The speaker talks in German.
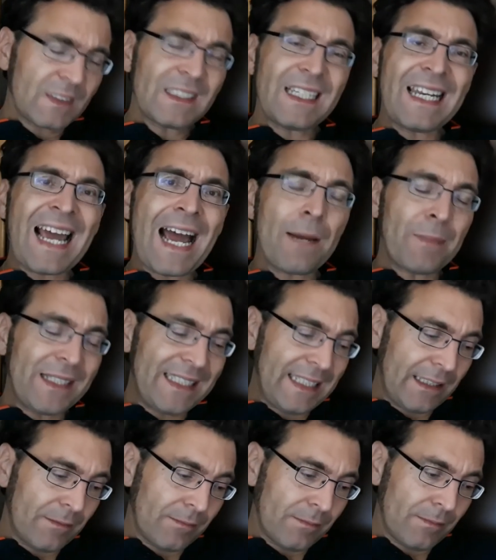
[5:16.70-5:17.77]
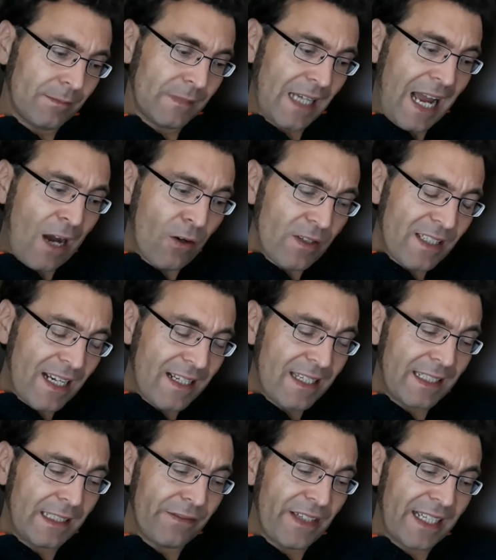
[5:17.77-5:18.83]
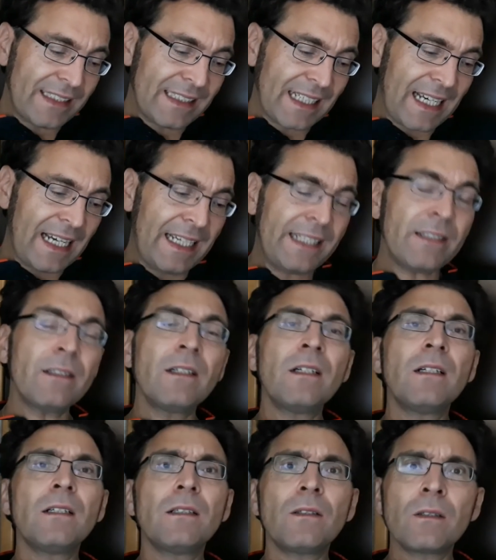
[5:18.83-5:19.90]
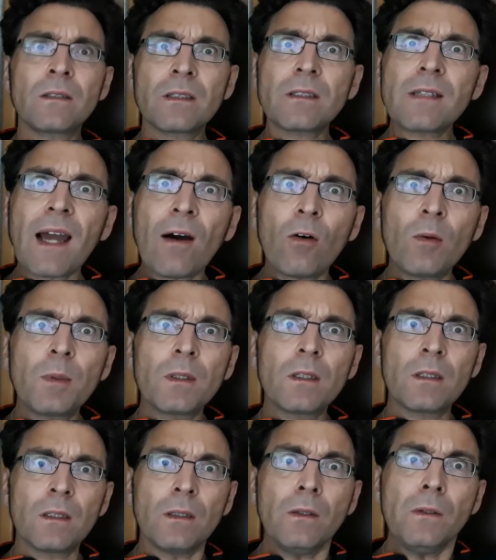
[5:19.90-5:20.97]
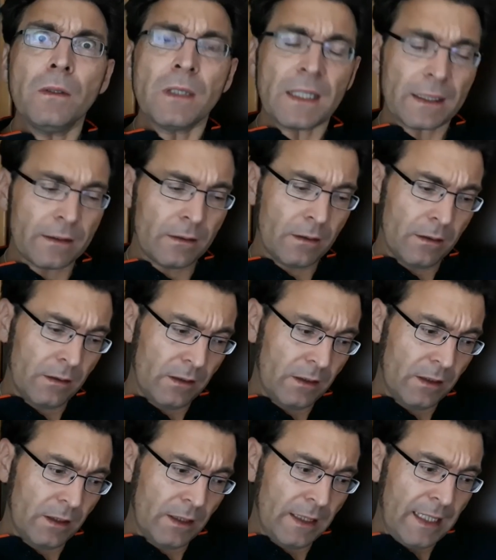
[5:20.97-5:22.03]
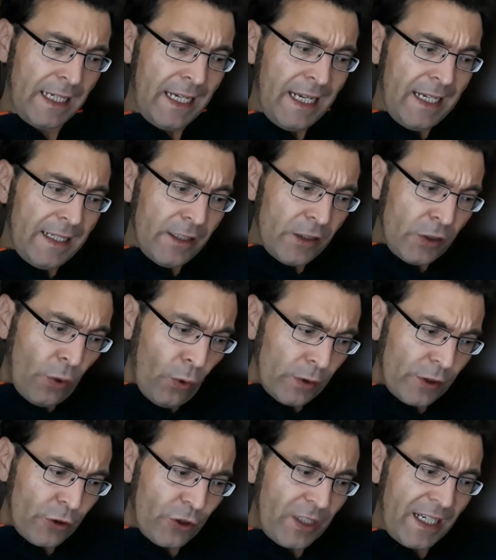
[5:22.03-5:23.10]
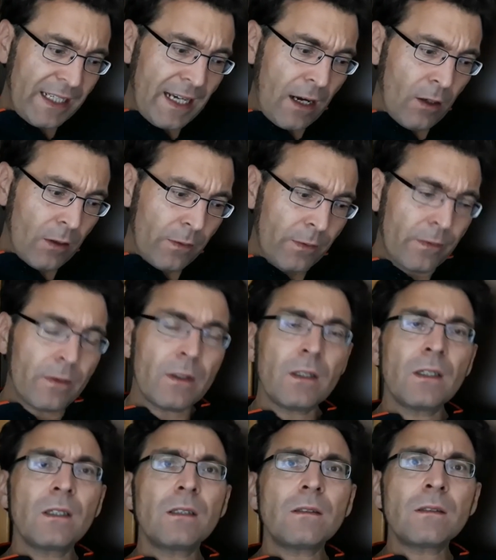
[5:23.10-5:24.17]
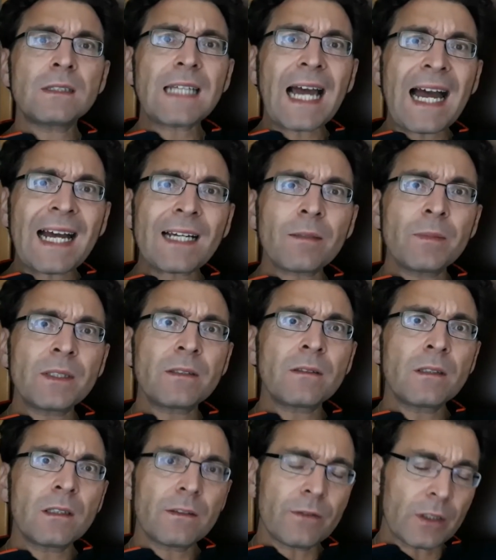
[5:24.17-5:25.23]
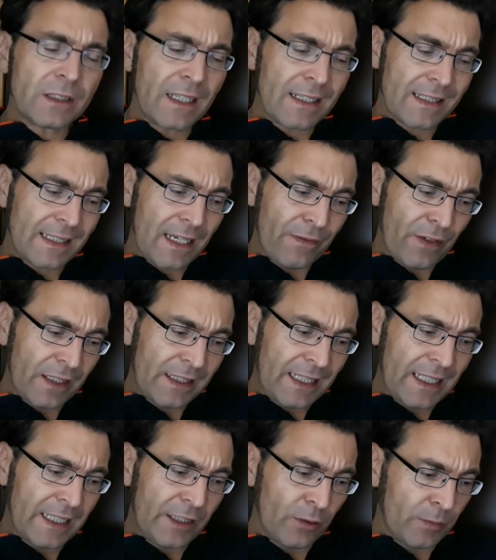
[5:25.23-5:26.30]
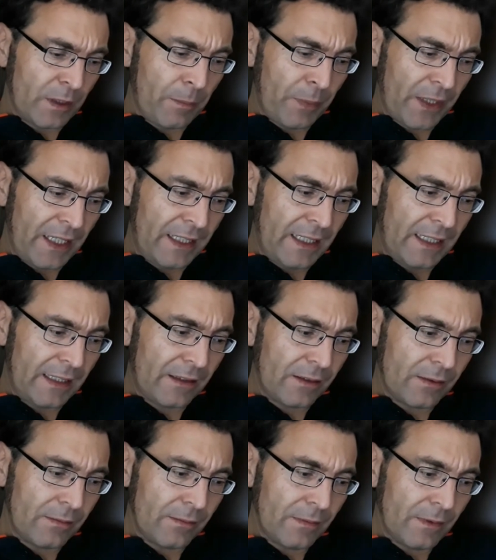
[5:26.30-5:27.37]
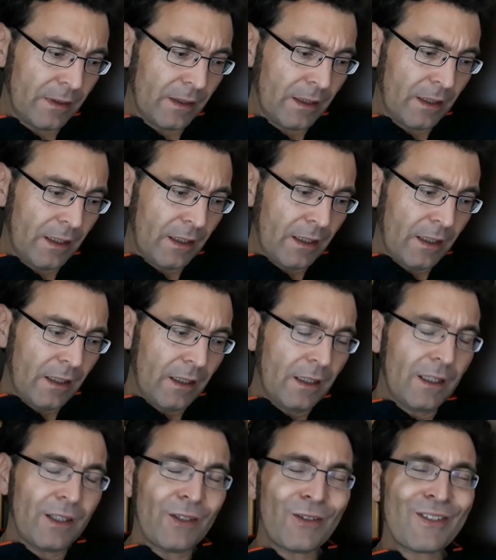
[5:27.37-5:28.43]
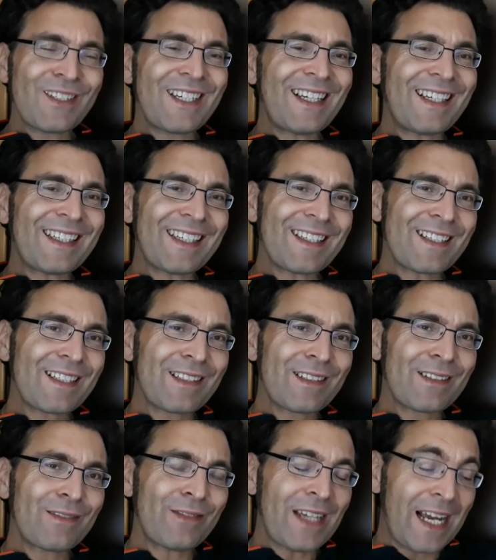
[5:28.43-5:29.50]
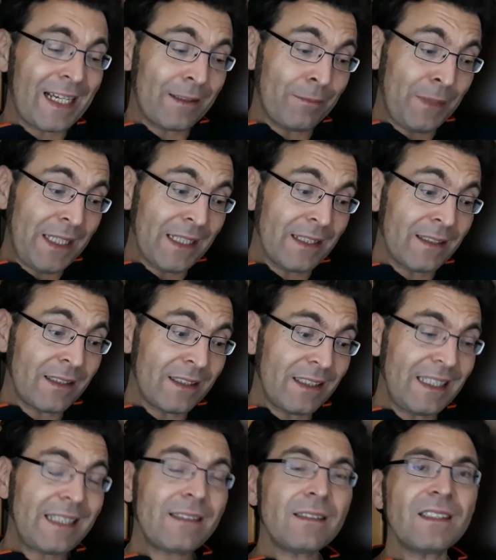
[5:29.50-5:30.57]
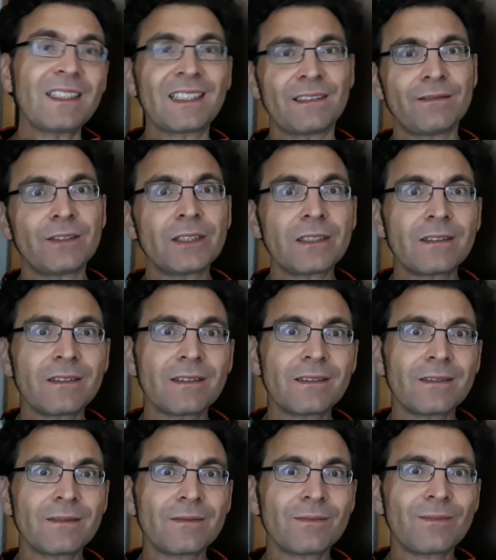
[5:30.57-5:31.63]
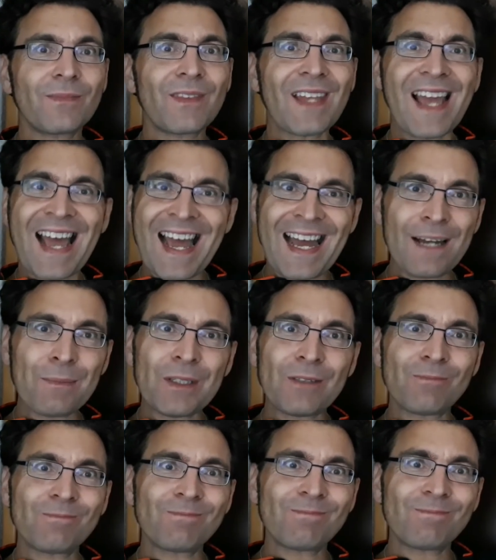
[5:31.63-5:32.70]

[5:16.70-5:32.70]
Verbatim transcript: Lahme gehen, Aussätzige werden rein und Taube hören. Tote stehen auf, und Armen wird das Evangelium gepredigt. Und selig ist, wer an mir nicht irre wird. Amen.